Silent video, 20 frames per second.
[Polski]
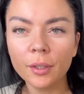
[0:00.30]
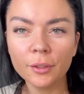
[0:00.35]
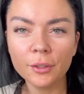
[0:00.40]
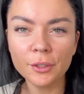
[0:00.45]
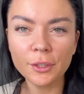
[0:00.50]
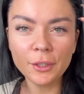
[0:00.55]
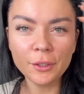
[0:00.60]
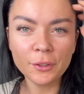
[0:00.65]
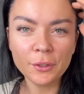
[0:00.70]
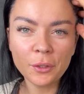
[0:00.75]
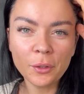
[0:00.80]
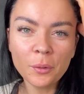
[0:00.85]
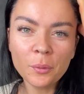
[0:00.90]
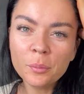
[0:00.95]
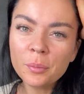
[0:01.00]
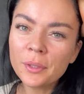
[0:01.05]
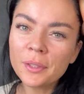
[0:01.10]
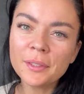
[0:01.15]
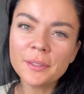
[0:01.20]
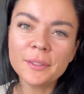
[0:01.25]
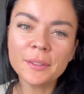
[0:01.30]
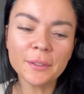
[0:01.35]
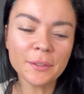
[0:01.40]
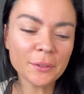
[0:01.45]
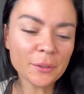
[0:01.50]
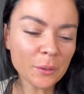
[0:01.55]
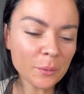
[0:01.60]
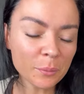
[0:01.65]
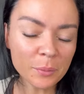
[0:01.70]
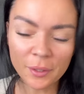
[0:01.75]
Dzień dobry, dzień
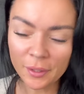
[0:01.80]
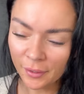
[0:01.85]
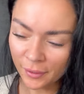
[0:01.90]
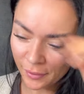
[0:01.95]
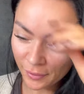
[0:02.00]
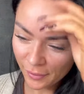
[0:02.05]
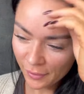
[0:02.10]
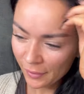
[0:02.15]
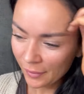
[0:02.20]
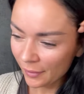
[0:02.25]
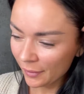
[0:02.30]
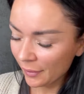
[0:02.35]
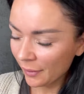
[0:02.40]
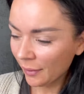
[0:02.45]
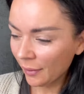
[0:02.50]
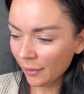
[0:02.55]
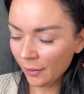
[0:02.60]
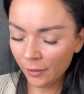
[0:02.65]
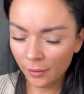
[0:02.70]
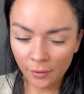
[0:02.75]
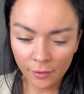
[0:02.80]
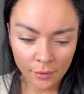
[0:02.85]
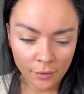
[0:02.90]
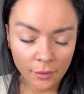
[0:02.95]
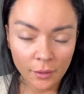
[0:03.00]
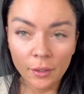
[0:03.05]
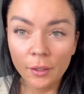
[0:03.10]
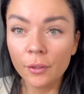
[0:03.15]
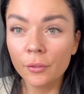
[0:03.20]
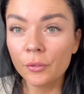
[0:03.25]
dobry.
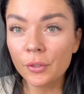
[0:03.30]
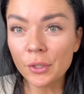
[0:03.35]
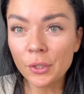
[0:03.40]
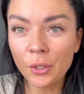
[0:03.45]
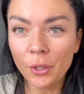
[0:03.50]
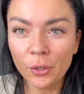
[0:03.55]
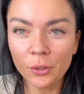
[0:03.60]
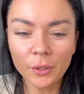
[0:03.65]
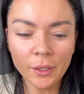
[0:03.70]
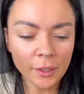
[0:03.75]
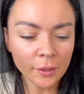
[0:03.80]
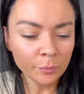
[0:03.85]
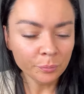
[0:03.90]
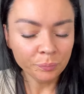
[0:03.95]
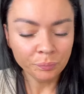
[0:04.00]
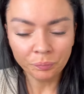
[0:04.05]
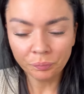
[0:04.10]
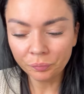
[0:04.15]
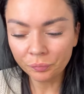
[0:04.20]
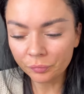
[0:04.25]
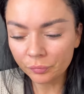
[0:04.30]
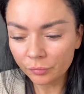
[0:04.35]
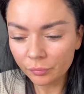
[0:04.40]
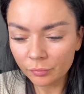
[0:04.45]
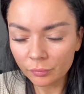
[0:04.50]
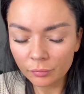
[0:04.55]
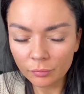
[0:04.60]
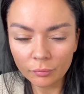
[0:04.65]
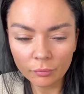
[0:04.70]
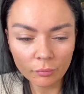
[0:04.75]
W środę
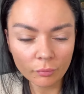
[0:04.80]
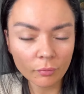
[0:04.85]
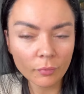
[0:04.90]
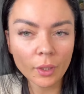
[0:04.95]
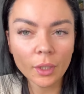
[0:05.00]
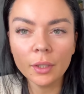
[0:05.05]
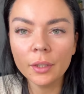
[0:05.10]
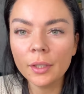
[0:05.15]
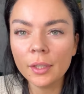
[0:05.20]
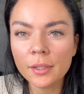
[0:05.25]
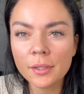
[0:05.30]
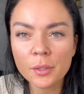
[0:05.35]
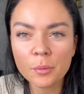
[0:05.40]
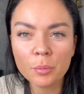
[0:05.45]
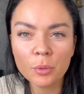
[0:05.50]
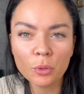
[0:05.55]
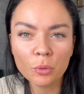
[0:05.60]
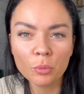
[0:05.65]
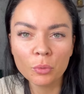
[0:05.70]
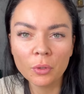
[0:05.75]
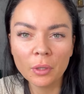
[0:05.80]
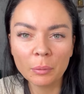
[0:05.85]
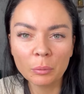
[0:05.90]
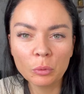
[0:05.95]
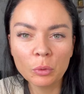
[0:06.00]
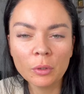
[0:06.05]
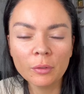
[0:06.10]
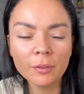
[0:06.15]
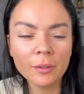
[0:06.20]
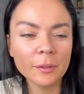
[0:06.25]
ja sobie umyłam
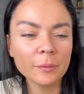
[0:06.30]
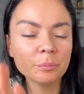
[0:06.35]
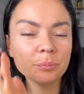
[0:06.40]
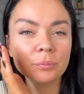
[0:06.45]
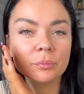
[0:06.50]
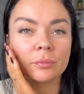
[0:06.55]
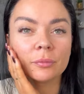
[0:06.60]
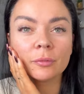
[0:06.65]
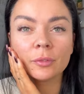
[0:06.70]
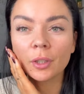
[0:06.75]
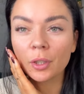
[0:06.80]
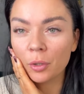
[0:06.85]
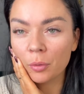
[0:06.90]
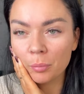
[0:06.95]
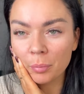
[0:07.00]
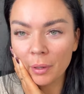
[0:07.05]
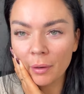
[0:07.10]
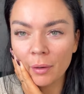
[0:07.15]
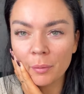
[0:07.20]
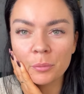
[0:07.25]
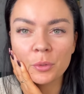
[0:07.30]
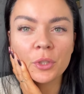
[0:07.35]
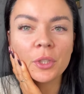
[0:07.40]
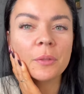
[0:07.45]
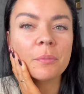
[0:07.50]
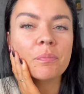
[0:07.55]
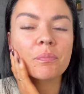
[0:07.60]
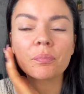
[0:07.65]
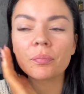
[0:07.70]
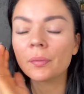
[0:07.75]
głowę, wykąpałam
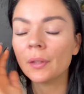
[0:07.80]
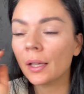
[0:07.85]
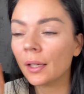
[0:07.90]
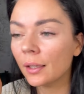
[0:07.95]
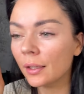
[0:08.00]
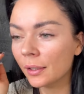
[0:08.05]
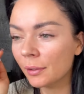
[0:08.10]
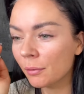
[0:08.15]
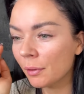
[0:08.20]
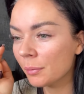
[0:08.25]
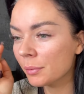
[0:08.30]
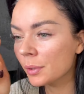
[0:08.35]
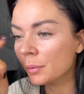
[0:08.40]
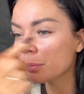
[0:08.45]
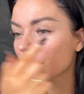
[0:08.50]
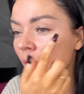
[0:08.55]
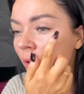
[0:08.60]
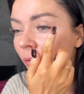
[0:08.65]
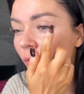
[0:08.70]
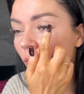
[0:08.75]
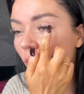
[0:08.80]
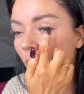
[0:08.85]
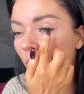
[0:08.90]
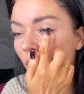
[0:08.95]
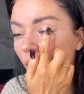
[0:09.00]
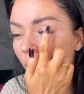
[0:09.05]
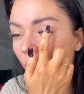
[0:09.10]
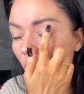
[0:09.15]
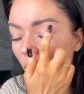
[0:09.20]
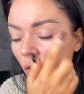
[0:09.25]
się, nakleiłam sobie dziewczyny
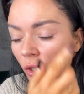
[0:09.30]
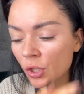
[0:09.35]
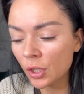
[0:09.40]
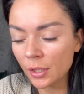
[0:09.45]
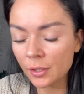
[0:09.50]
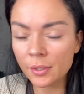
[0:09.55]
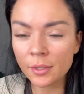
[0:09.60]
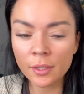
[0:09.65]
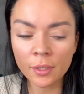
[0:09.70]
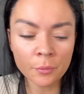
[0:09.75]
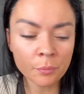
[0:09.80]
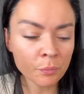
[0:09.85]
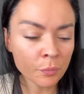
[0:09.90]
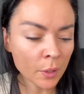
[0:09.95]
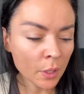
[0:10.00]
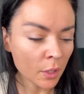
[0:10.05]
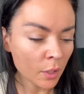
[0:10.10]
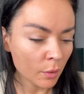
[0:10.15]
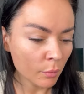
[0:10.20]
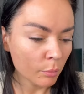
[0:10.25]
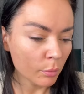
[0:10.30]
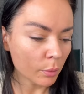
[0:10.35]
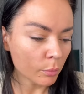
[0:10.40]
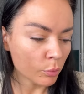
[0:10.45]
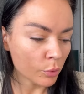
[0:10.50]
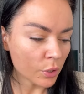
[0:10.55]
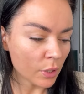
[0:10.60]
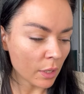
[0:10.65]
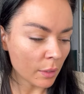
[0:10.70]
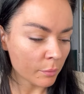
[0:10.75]
świeże rzęsy, bo
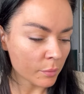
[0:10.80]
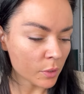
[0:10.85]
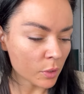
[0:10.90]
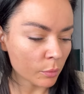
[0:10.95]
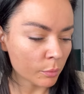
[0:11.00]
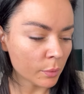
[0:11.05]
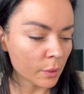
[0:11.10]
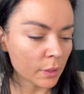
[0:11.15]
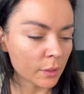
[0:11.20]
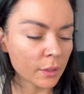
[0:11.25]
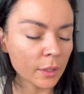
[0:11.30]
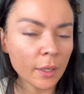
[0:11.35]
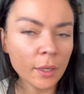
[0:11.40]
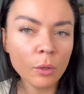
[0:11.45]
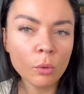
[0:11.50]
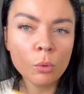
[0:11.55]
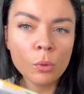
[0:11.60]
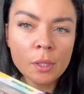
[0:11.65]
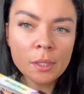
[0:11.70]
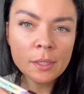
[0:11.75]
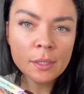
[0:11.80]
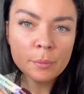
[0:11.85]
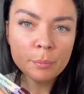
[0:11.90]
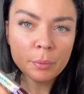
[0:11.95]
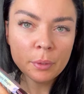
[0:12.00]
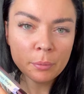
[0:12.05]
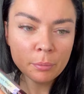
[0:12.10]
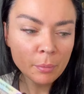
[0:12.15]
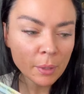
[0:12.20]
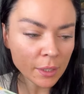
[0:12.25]
musiałam sobie te
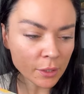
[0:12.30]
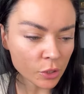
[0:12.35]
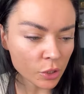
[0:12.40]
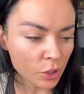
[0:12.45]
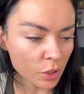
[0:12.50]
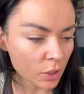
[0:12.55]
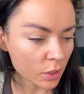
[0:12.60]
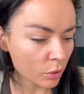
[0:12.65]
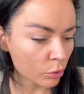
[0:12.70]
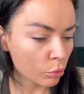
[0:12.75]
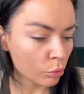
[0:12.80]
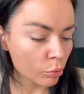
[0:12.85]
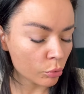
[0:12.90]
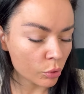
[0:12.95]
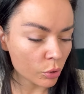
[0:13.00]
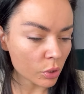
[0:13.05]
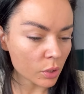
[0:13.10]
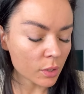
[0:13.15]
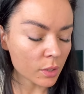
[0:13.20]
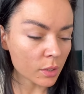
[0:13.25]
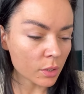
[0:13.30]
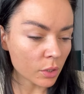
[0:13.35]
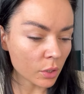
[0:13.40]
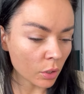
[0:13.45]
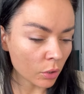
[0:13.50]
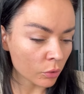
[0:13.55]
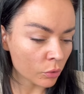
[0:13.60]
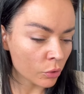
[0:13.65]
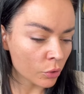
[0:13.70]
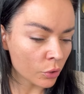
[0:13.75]
Wispy Magic już
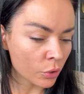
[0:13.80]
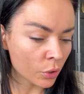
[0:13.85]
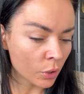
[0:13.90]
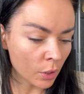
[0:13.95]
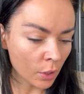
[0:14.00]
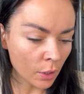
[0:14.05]
zdjąć,